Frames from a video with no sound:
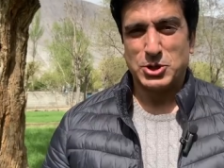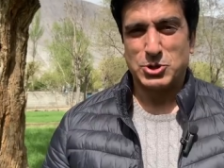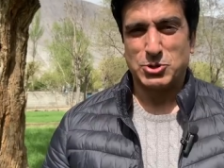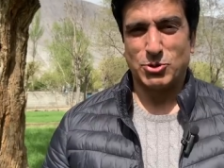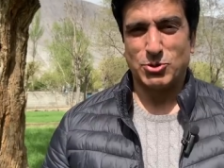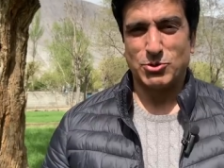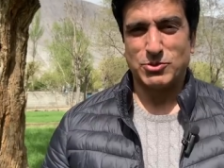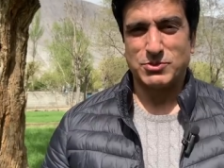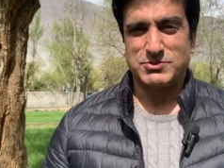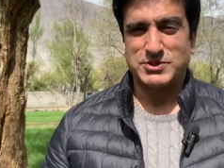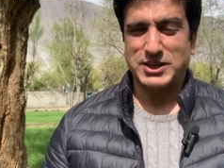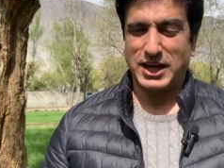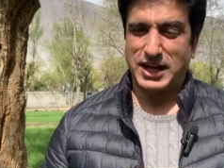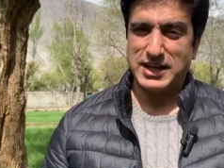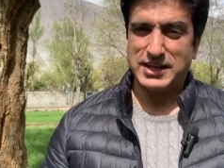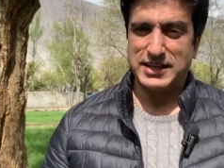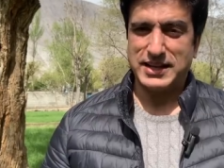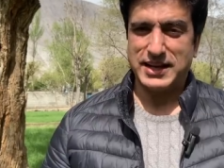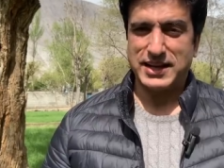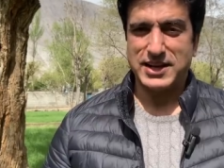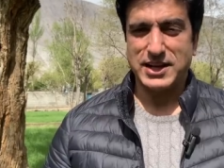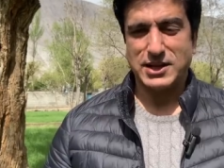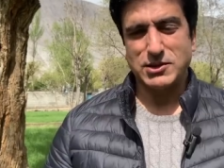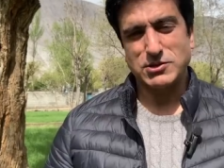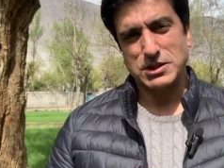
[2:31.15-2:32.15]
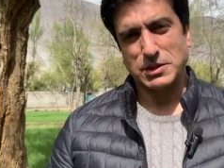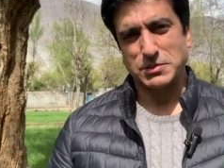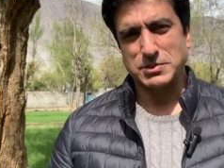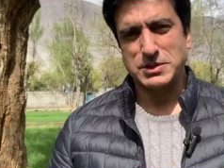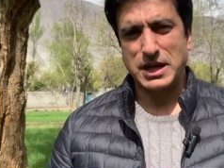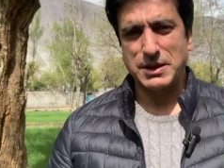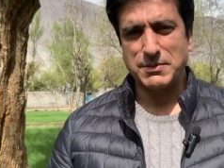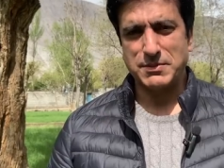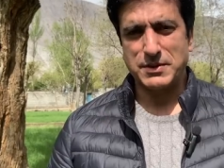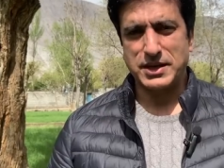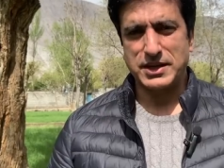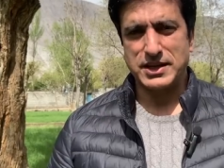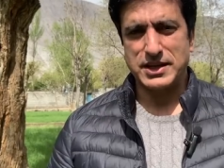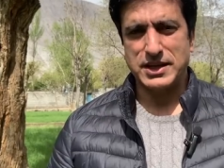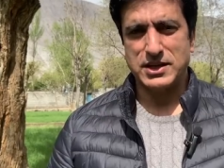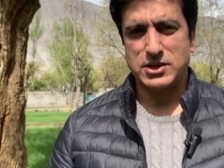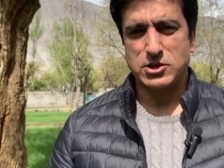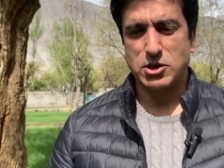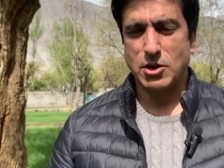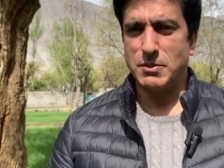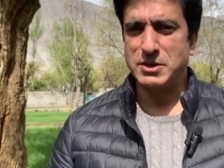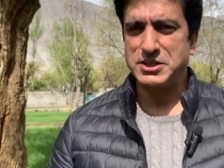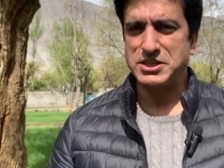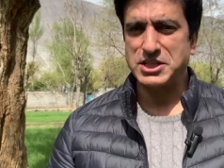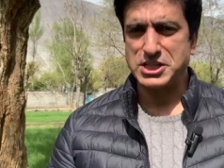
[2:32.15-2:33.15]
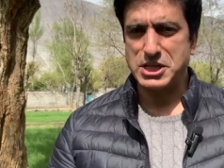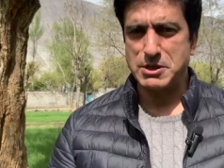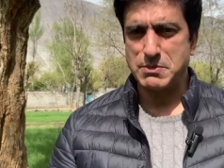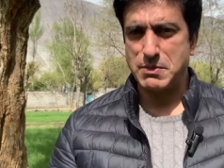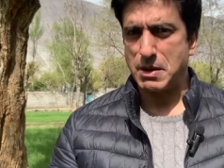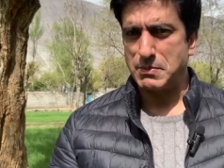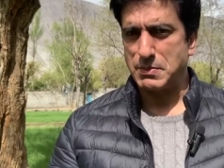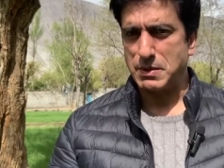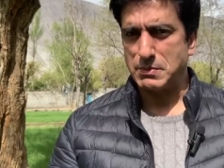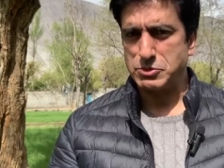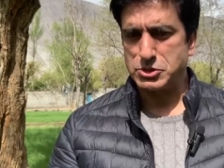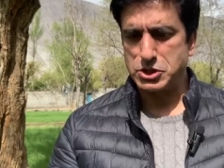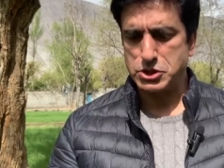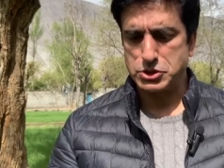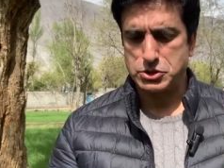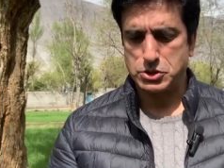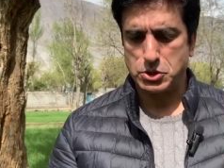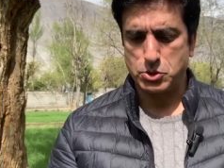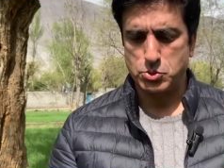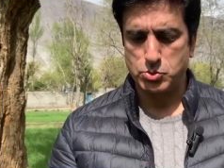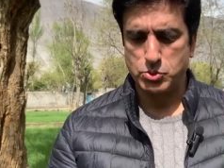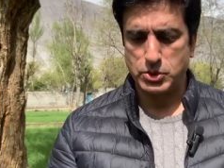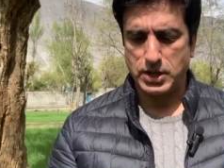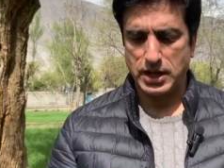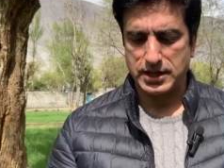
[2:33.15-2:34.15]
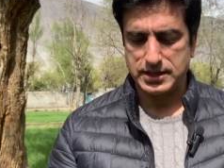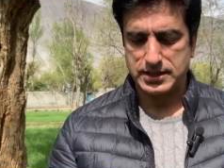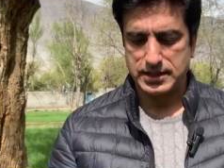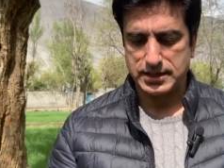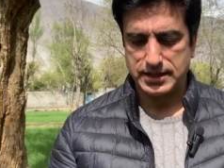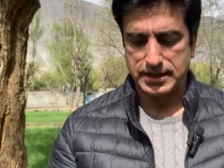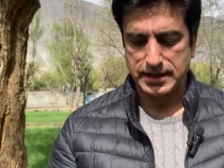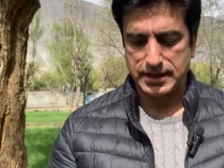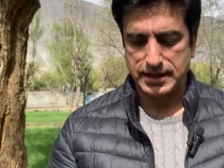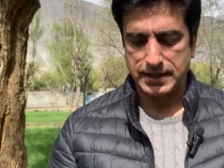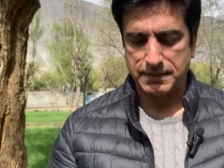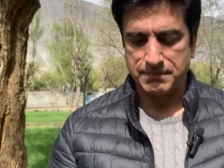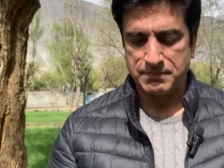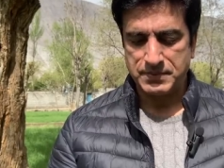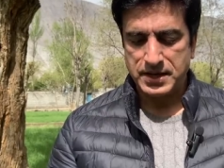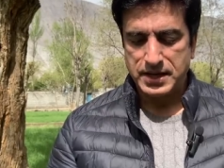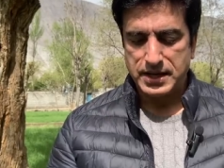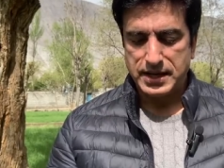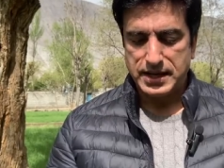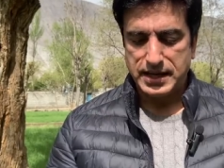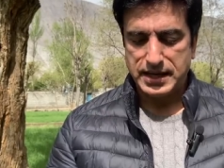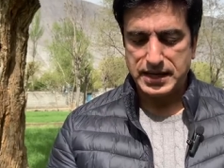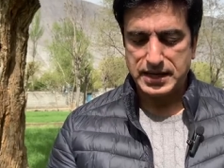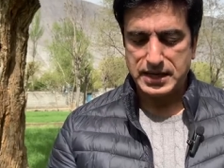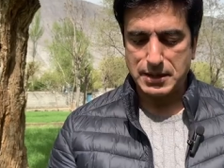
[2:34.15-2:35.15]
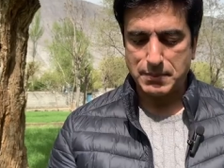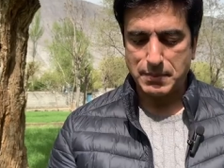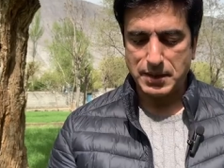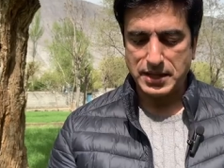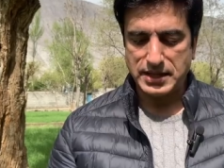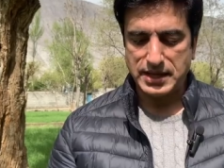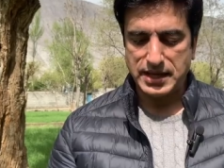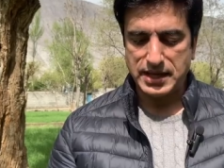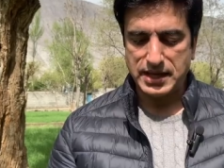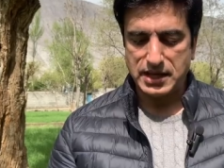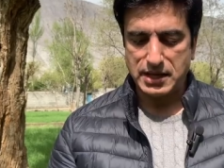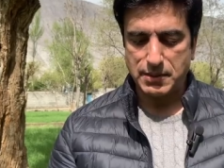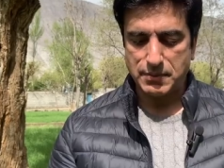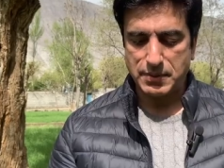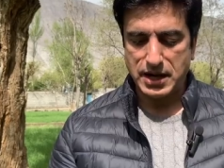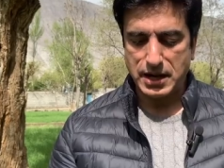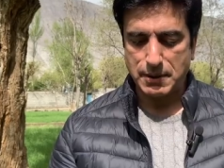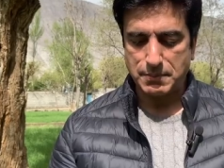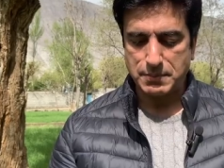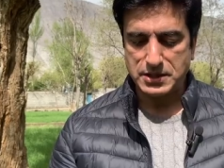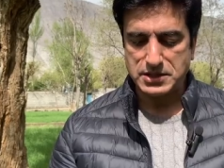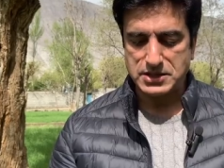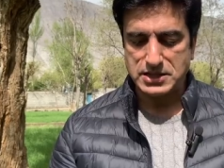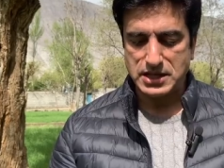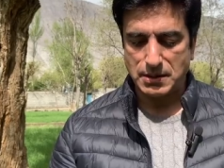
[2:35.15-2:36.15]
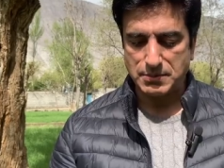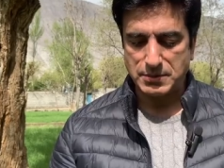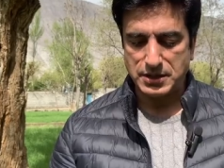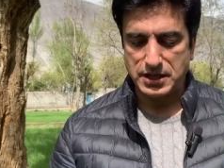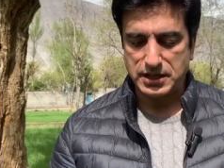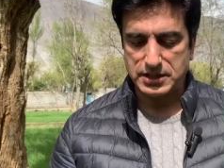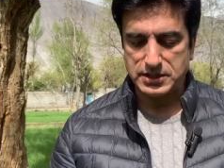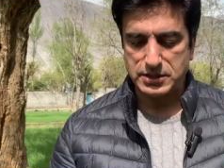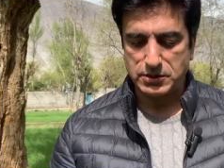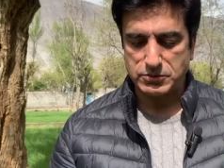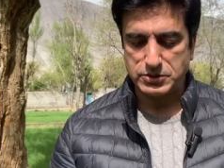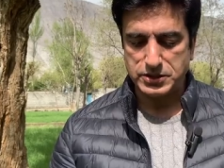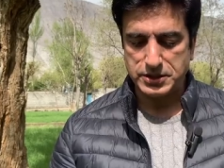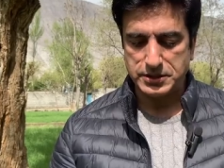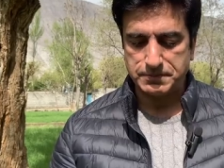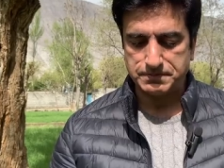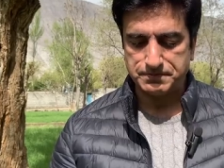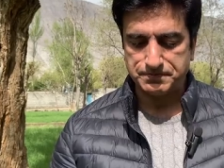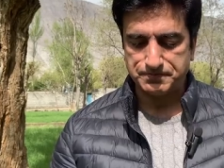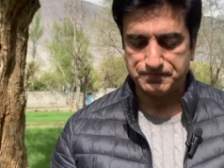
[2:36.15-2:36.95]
तो चैनल देख रहे हैं तो सब्सक्राइब कर दें कमेंट सेक्शन में आपने मुझे ज़रूर आगा करना है एक के बाद एक खबर आपके सामने रखता हूँ जी